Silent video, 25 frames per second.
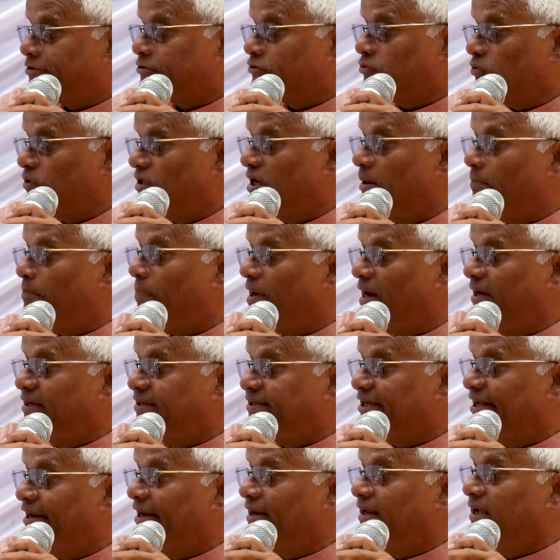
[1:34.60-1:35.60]
వస్తున్న
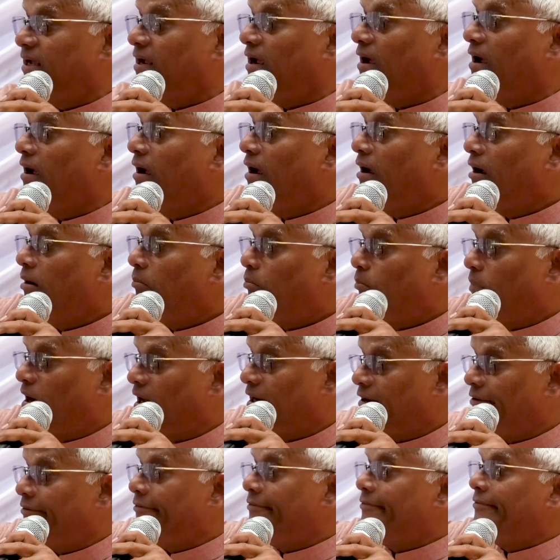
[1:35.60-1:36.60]
పంటల్ని
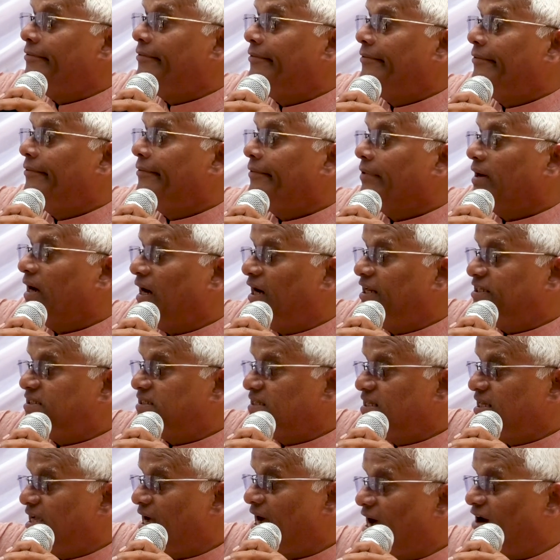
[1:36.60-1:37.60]
మనం
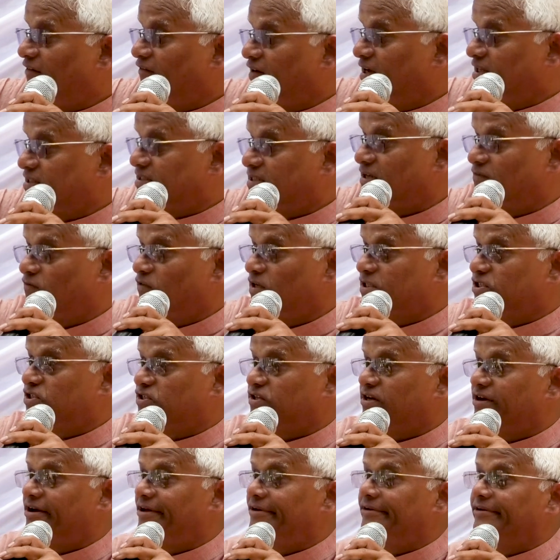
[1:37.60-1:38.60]
గడిచిన యాభై
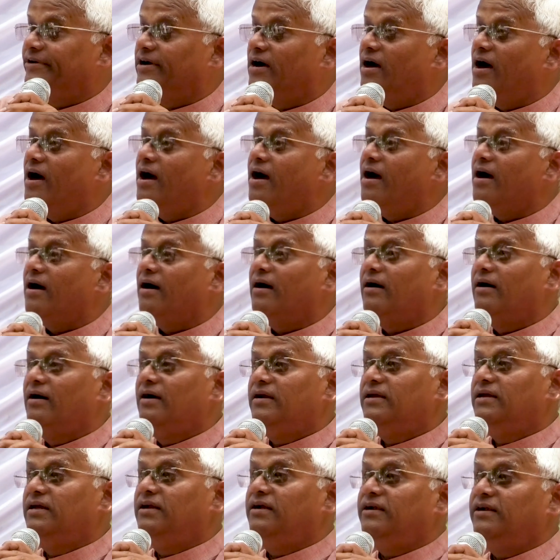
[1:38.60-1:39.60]
సంవత్సరాలుగా
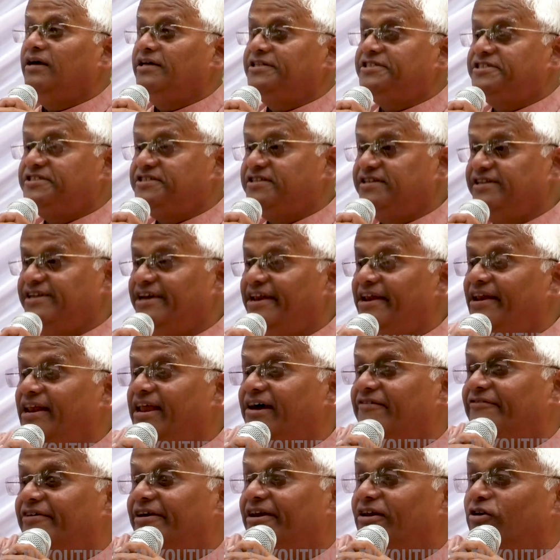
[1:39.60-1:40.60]
ఇండస్ట్రియల్
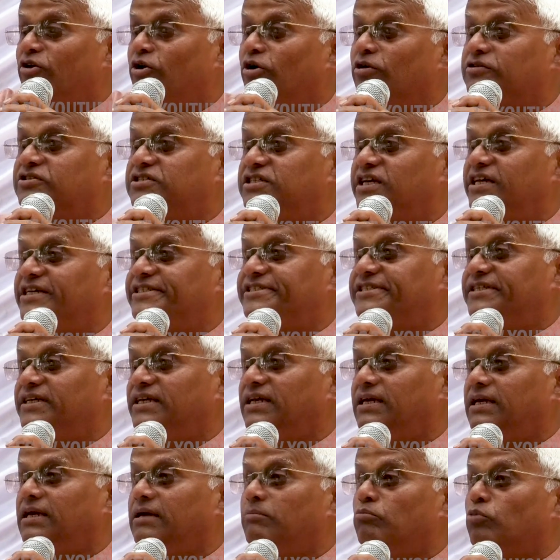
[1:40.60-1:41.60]
లెవెల్లో
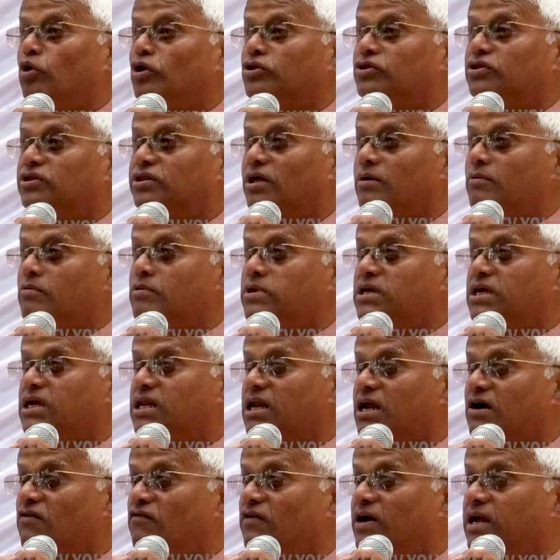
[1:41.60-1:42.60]
చేసి మొత్తం
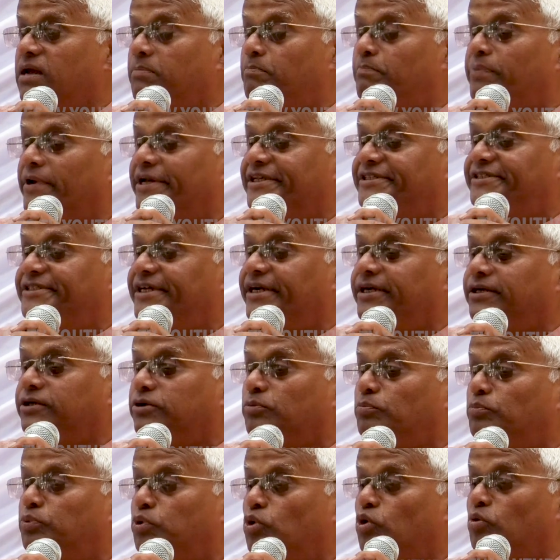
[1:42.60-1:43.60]
ఇరవై
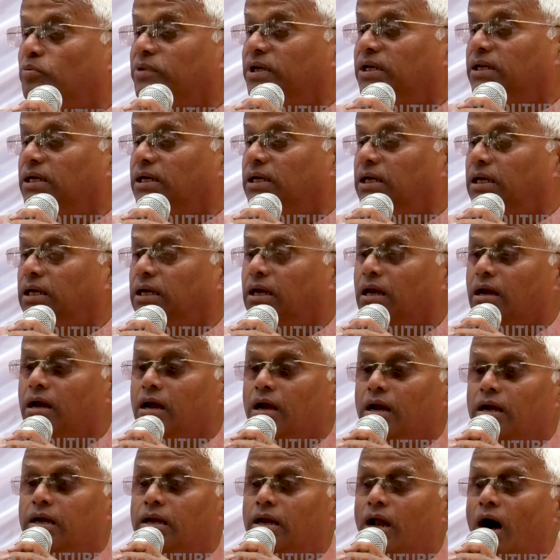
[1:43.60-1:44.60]
పర్సెంట్ భూమిని
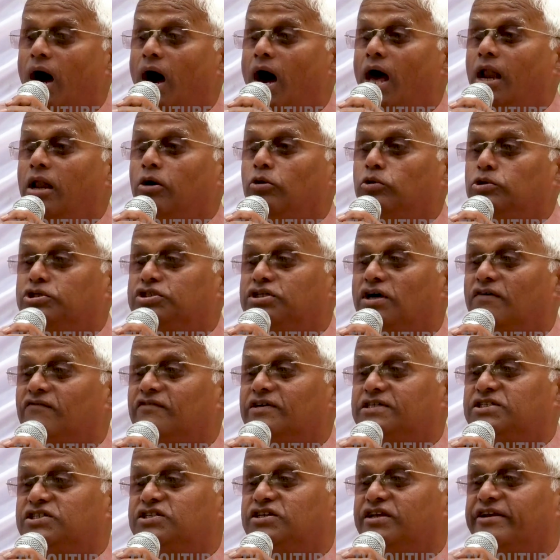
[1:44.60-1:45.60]
నాలుగు
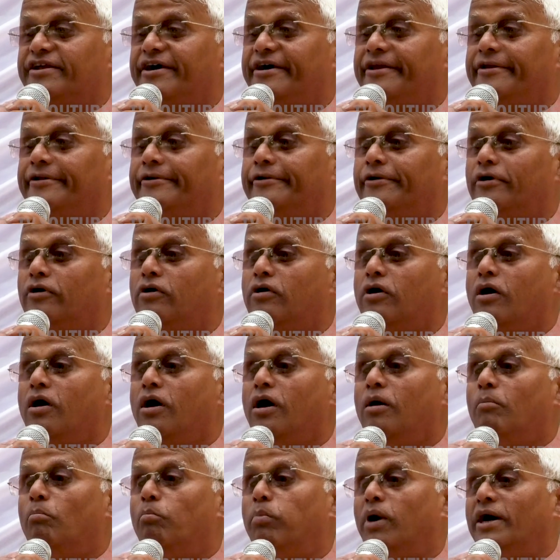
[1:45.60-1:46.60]
సంవత్సరాల్లో
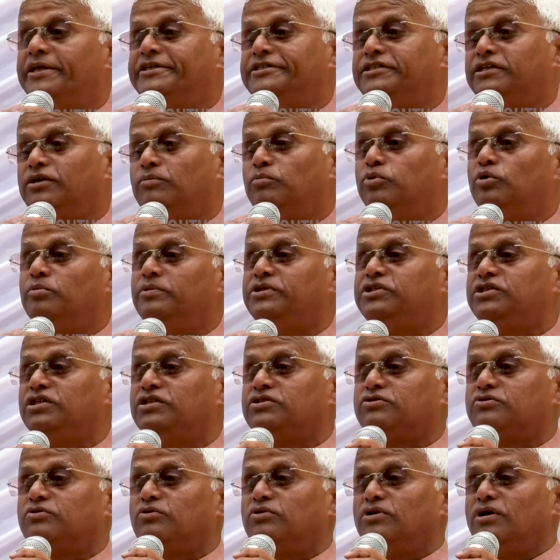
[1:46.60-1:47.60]
బంజరు భూమి
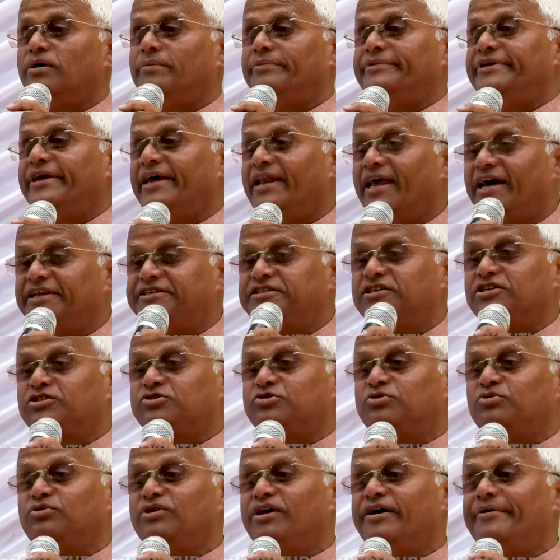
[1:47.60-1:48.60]
చేస్తున్నాం ఎలా
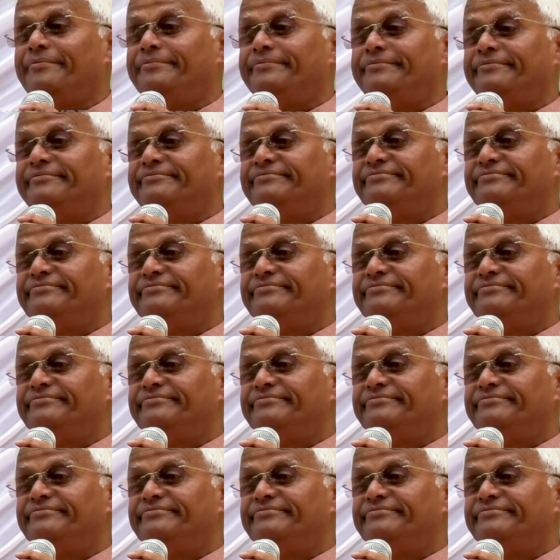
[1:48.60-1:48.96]
చేస్తున్నాం